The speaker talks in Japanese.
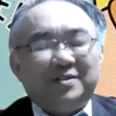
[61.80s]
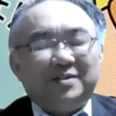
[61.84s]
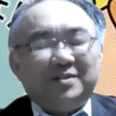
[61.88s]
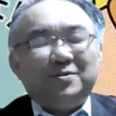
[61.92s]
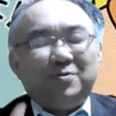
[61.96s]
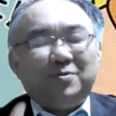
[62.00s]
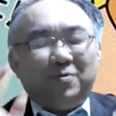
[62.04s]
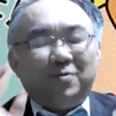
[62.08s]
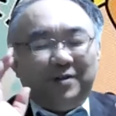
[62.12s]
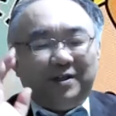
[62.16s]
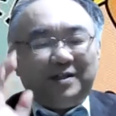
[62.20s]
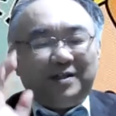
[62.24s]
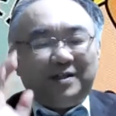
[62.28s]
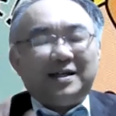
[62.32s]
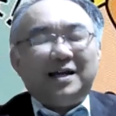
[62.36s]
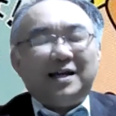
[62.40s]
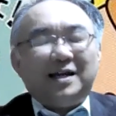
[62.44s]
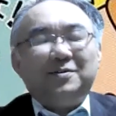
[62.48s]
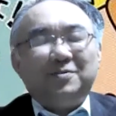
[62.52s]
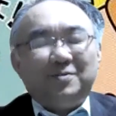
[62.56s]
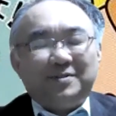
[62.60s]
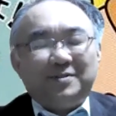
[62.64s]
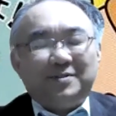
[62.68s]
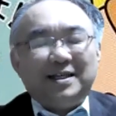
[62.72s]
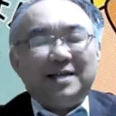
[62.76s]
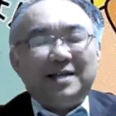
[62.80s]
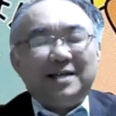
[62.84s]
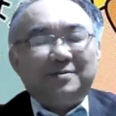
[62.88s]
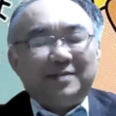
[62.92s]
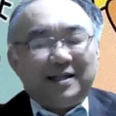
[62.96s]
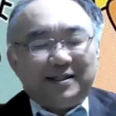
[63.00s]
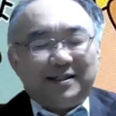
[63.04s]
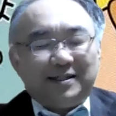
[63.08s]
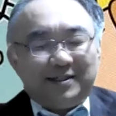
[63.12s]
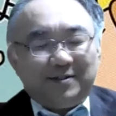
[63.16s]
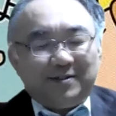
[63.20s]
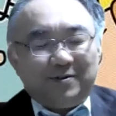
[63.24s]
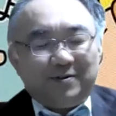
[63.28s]
中高一貫の生徒
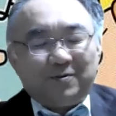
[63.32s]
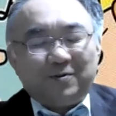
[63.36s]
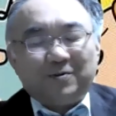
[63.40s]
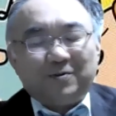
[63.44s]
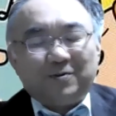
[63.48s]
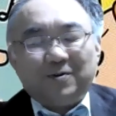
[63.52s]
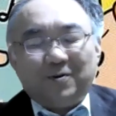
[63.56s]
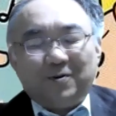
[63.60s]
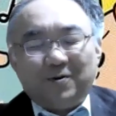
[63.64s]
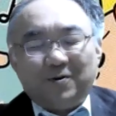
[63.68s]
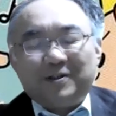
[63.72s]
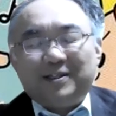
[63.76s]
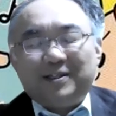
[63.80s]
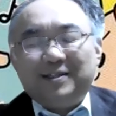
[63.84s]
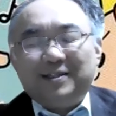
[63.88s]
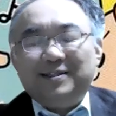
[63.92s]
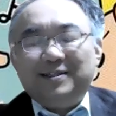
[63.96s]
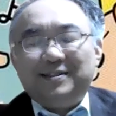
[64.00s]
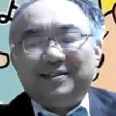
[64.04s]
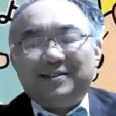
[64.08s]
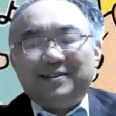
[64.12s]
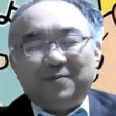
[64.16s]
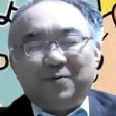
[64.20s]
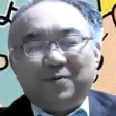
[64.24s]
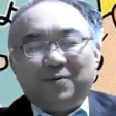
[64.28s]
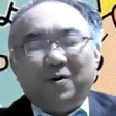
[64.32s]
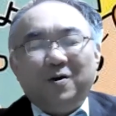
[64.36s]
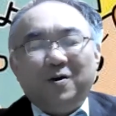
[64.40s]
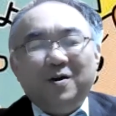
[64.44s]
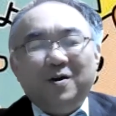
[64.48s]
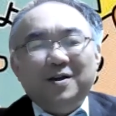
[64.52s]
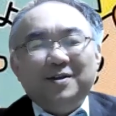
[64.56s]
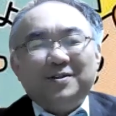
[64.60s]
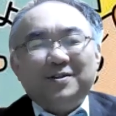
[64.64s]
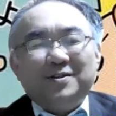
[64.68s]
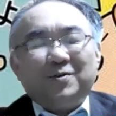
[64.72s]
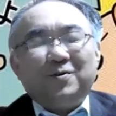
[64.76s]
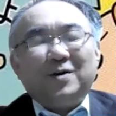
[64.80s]
たちのことを気にしても
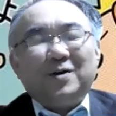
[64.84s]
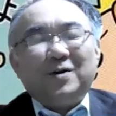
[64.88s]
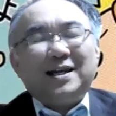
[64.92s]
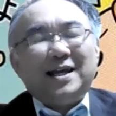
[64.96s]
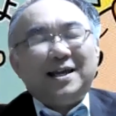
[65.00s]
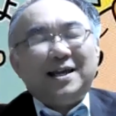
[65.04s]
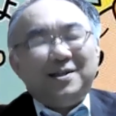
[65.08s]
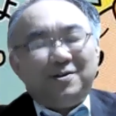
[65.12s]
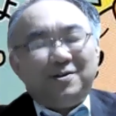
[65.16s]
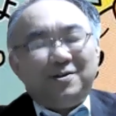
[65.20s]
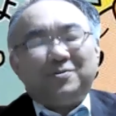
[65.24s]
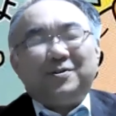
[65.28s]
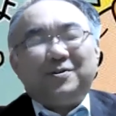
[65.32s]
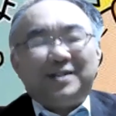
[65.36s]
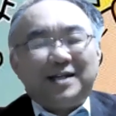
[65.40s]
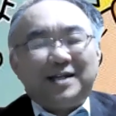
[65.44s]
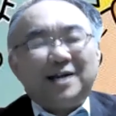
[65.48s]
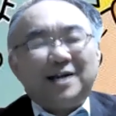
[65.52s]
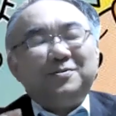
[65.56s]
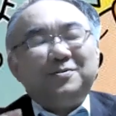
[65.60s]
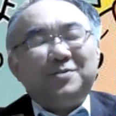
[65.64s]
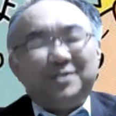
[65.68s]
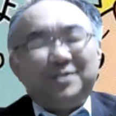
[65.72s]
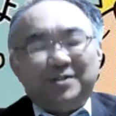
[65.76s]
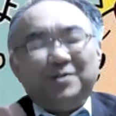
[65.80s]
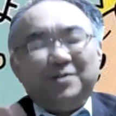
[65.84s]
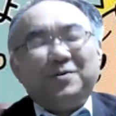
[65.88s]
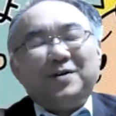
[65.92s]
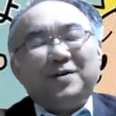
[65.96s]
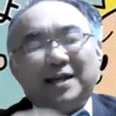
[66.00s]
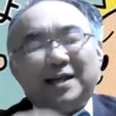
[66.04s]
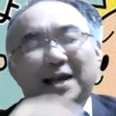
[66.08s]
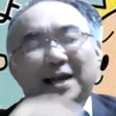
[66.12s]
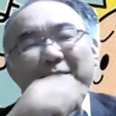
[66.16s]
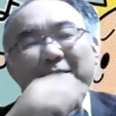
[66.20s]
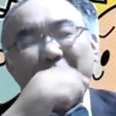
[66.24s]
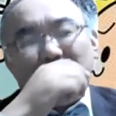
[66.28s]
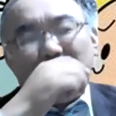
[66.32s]
しょうがないよと、比較のしようが
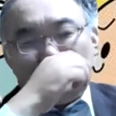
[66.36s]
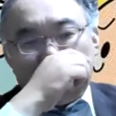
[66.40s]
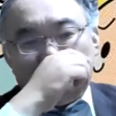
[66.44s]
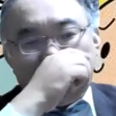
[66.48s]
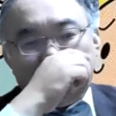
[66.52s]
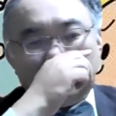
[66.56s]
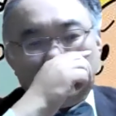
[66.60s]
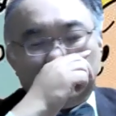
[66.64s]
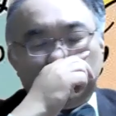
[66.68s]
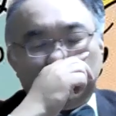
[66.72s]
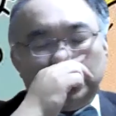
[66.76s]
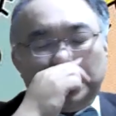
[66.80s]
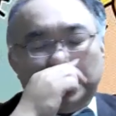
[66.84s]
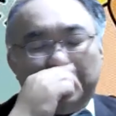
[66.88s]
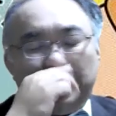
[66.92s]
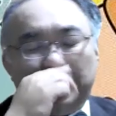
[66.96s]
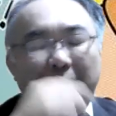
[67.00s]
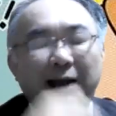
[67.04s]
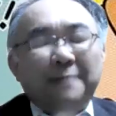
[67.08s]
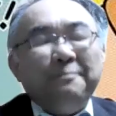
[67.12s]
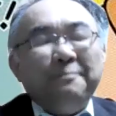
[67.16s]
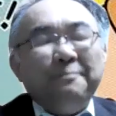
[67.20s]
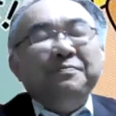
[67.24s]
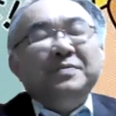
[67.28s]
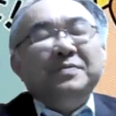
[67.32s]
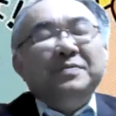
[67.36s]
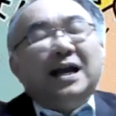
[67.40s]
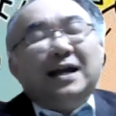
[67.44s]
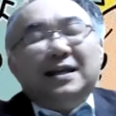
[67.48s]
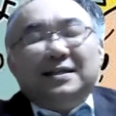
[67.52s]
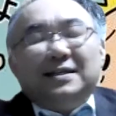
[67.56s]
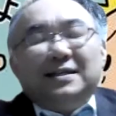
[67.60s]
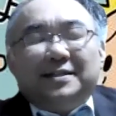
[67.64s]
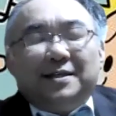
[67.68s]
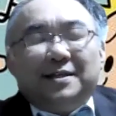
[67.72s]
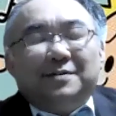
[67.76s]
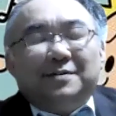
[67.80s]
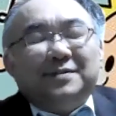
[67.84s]
ないよっていうようなことでは
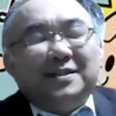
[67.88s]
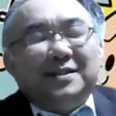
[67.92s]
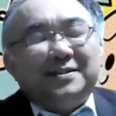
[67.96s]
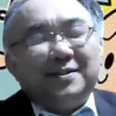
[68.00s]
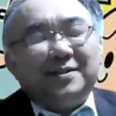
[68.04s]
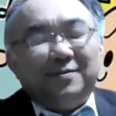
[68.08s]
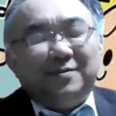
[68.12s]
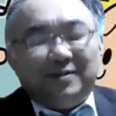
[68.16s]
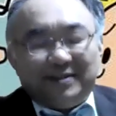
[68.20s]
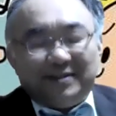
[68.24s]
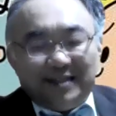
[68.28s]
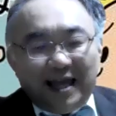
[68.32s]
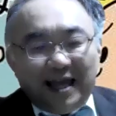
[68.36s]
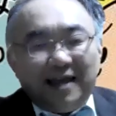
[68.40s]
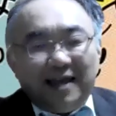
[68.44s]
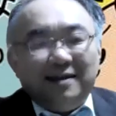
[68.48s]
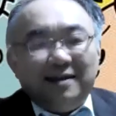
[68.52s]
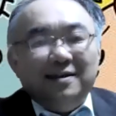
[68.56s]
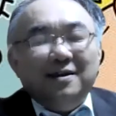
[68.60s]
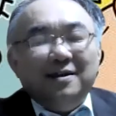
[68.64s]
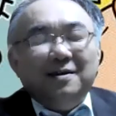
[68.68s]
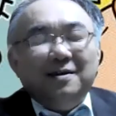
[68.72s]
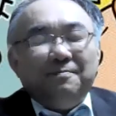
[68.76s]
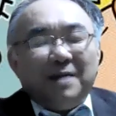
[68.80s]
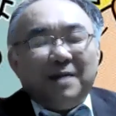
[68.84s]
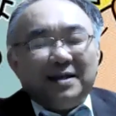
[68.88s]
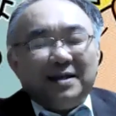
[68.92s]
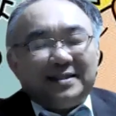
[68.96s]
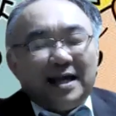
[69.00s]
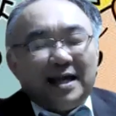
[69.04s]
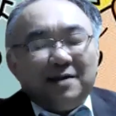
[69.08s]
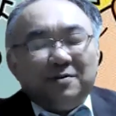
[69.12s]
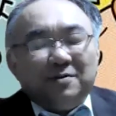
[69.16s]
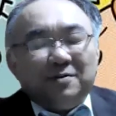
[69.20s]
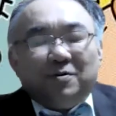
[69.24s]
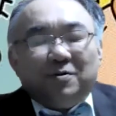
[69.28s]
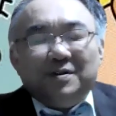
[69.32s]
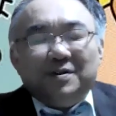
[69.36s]
話してるんですけどですね、まあ
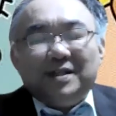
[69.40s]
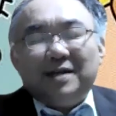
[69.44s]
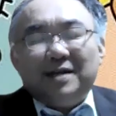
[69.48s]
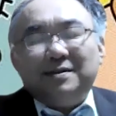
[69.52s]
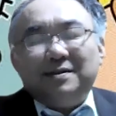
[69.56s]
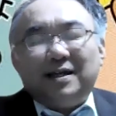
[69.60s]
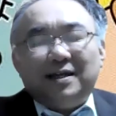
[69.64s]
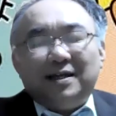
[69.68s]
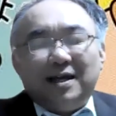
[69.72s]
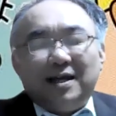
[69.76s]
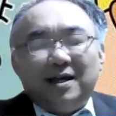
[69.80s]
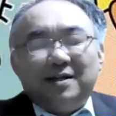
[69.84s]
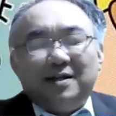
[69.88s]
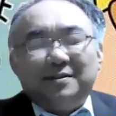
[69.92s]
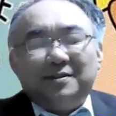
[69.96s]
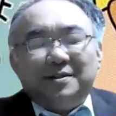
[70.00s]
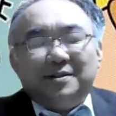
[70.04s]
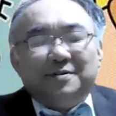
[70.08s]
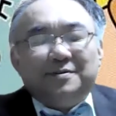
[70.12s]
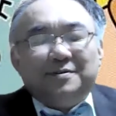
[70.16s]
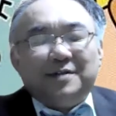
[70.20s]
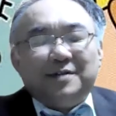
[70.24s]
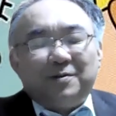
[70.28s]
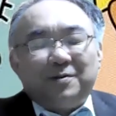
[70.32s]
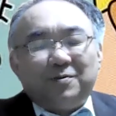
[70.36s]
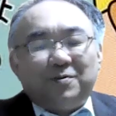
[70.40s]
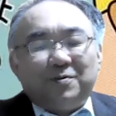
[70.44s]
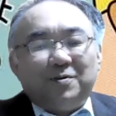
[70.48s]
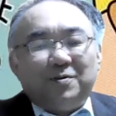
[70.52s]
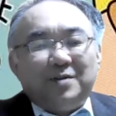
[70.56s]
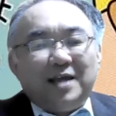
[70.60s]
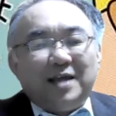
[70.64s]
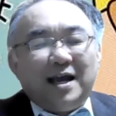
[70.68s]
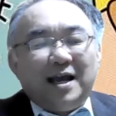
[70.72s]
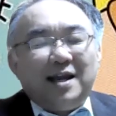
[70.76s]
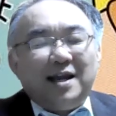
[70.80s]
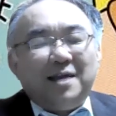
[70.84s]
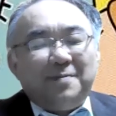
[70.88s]
参考になるかなっていうようなところ
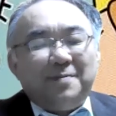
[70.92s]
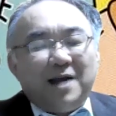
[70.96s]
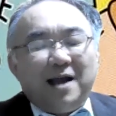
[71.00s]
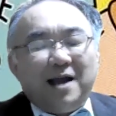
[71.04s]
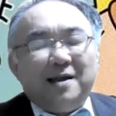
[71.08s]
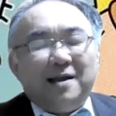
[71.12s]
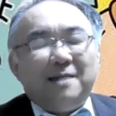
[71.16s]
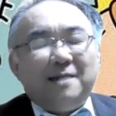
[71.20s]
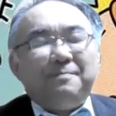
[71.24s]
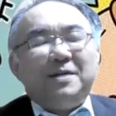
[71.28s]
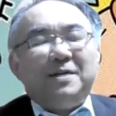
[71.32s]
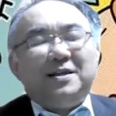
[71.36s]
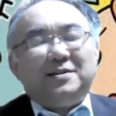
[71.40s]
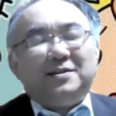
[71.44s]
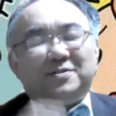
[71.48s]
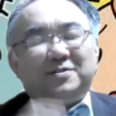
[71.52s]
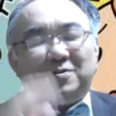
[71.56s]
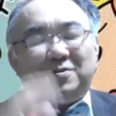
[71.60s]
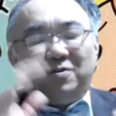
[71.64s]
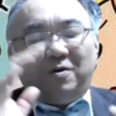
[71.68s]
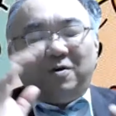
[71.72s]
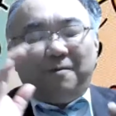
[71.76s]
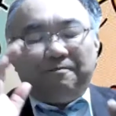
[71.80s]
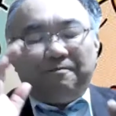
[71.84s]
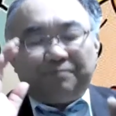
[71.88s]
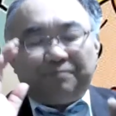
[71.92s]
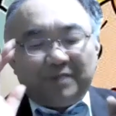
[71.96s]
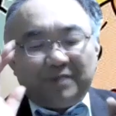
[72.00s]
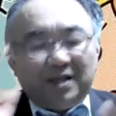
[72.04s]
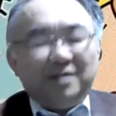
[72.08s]
であれば、やっぱりその、